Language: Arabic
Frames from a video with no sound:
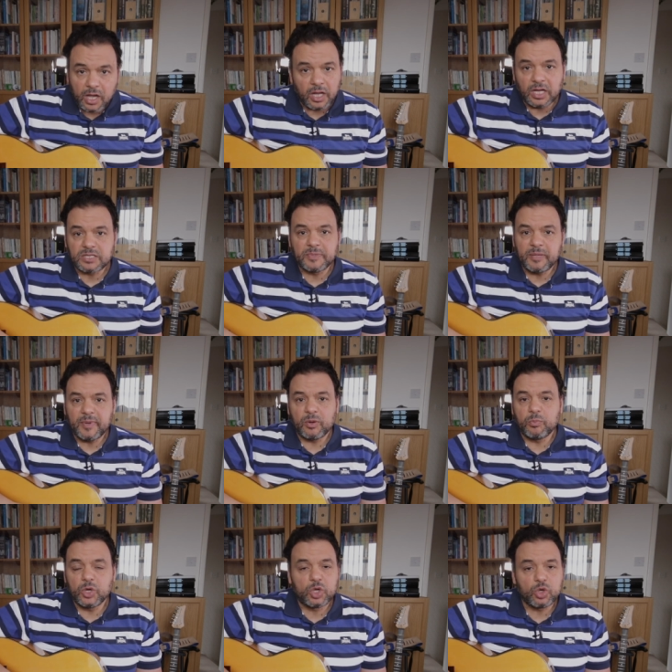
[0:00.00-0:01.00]
خلاص بيبقى
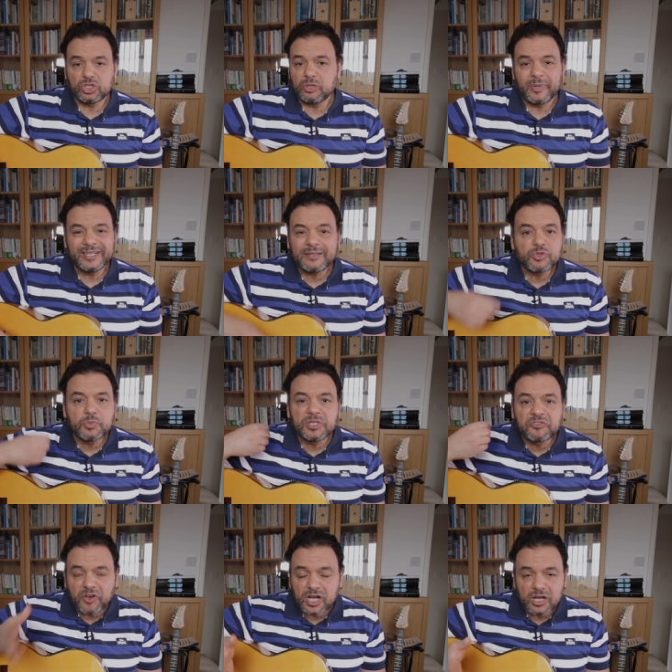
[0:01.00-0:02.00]
الكورد يبقى انت مش
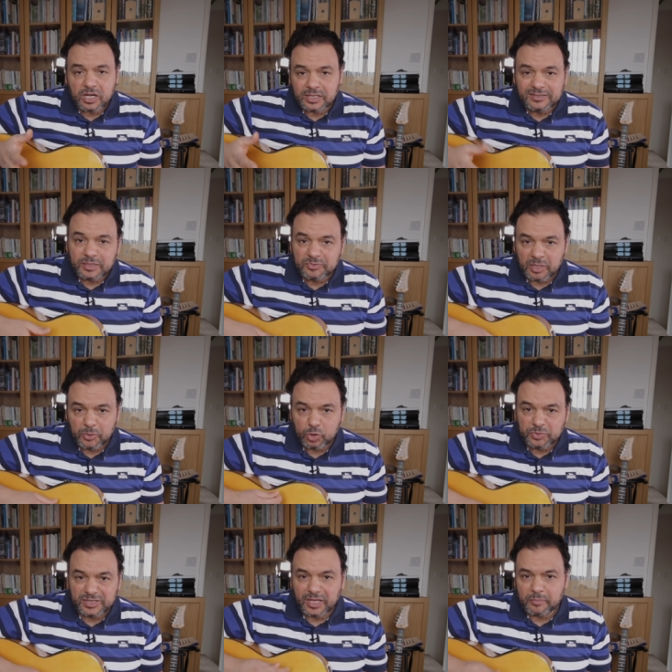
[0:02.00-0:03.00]
بتفكر انت بتعمله
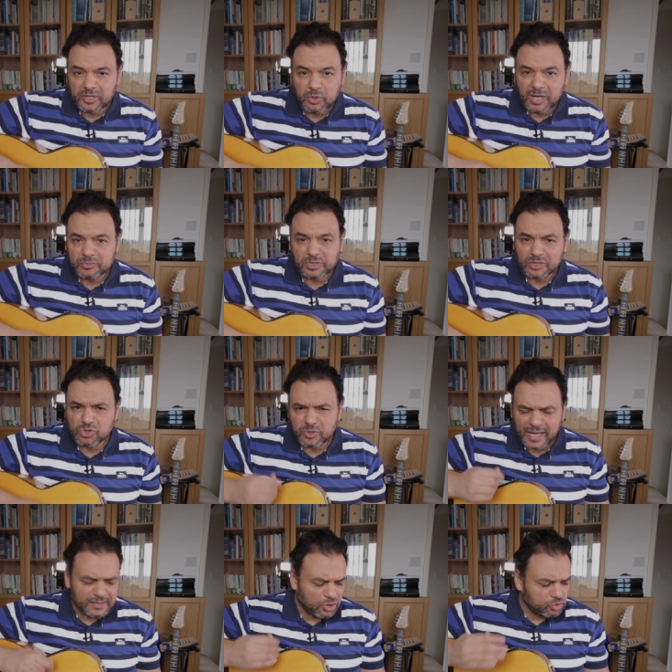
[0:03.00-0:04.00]
بتتعب بيه ولا ما بتعرفش
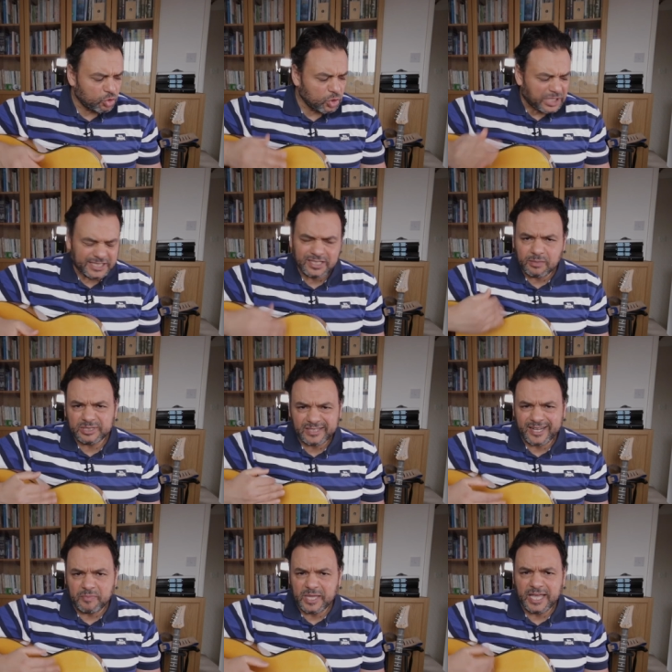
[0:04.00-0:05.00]
بيه عندك طرق كتيره
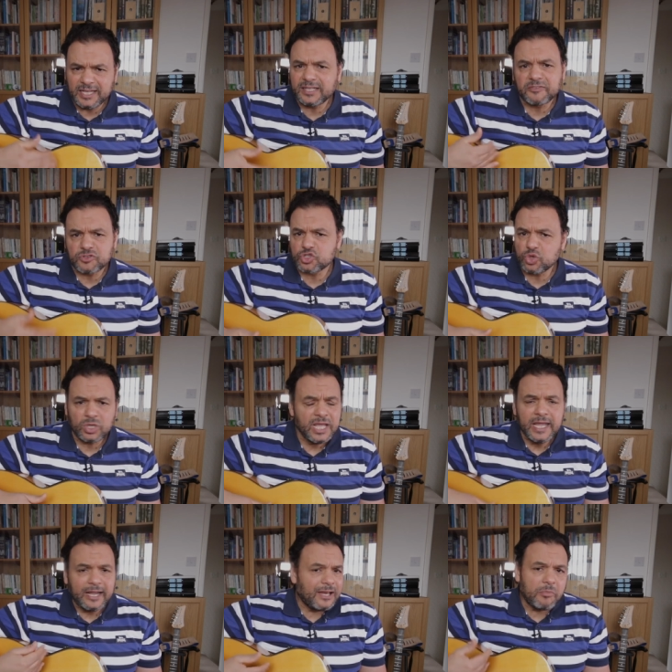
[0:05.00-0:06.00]
بتريح بيها ايدك في الشغل
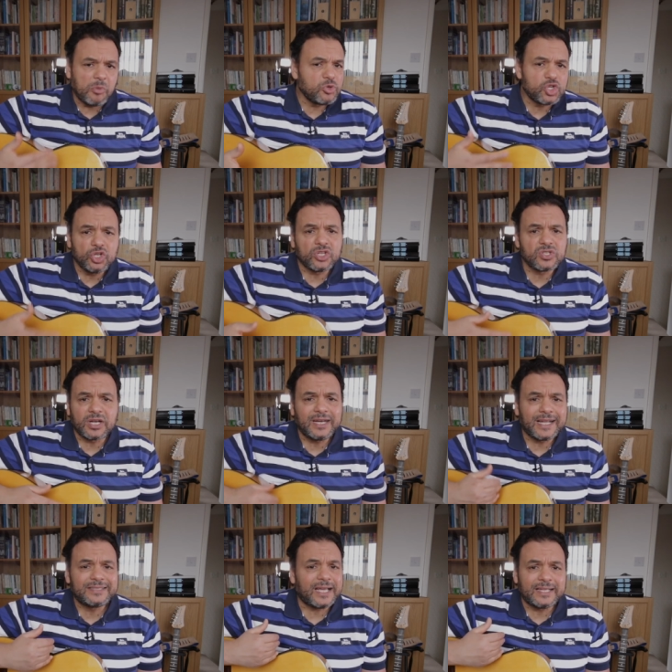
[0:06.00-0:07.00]
انما مش النظريه
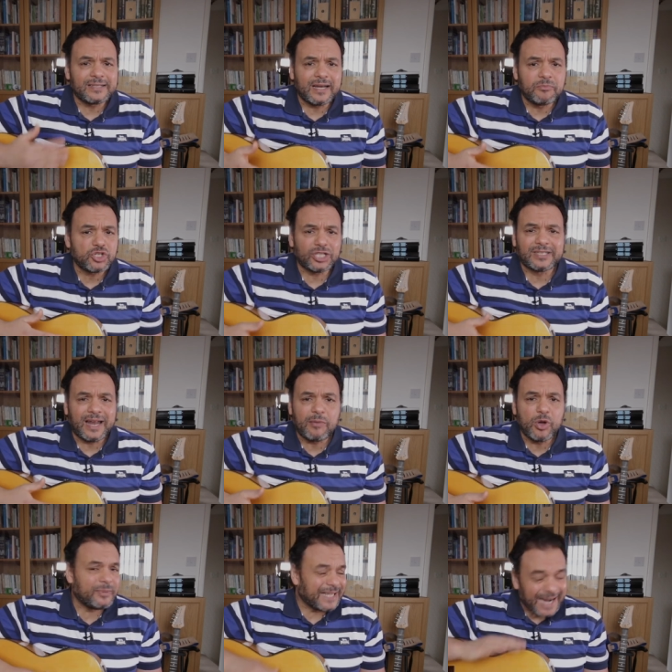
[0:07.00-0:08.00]
انك انت هتل... مش
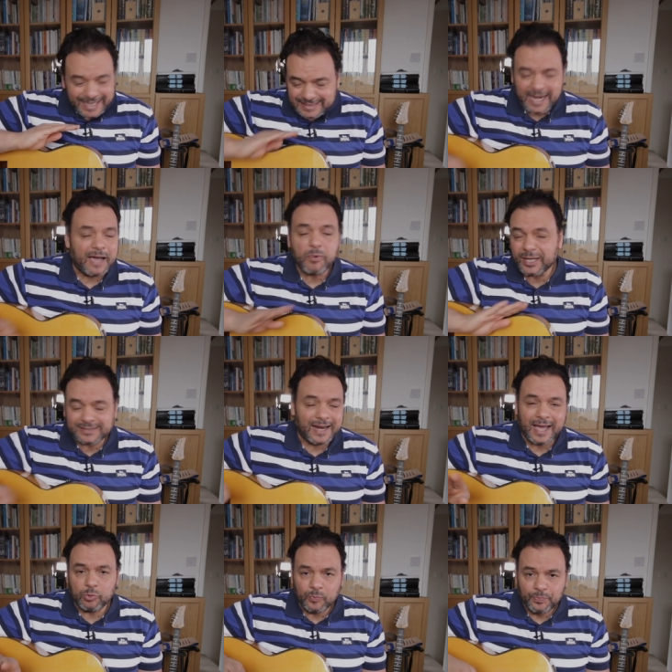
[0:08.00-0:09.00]
هتلعبه ابدا هتلعبه
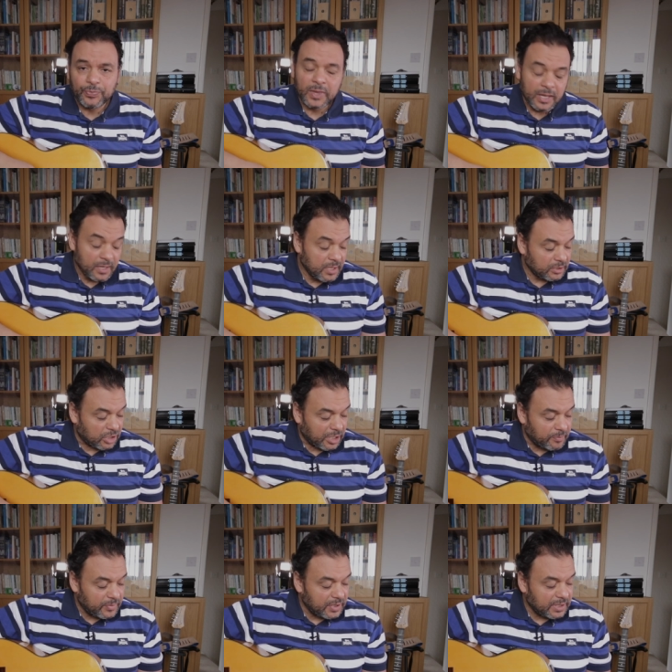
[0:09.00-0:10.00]
هتلعبه
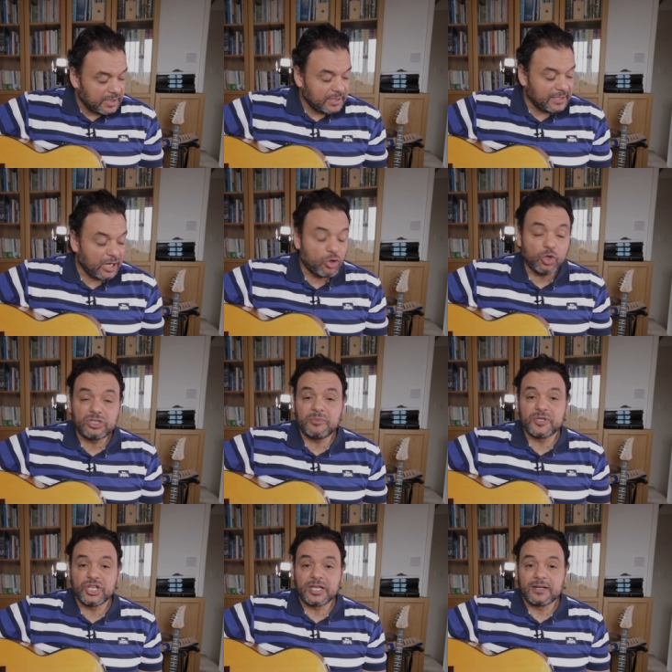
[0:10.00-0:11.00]
طيب ده الكورد
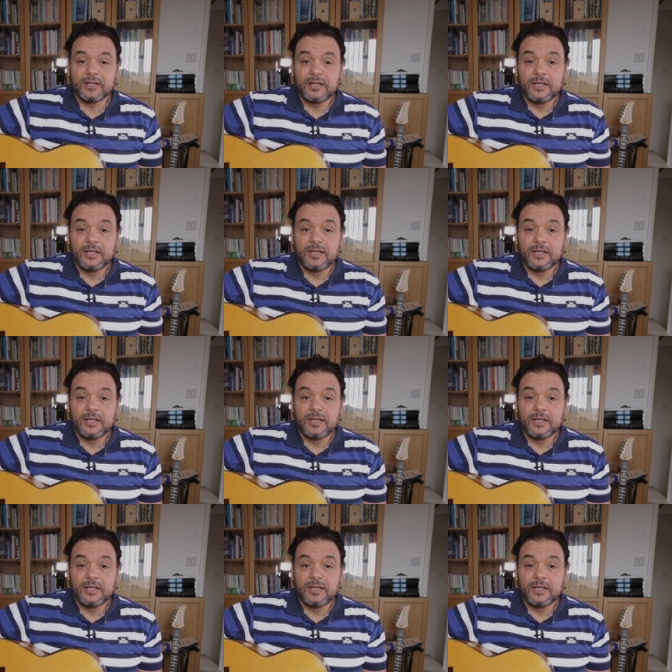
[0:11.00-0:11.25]
الماجير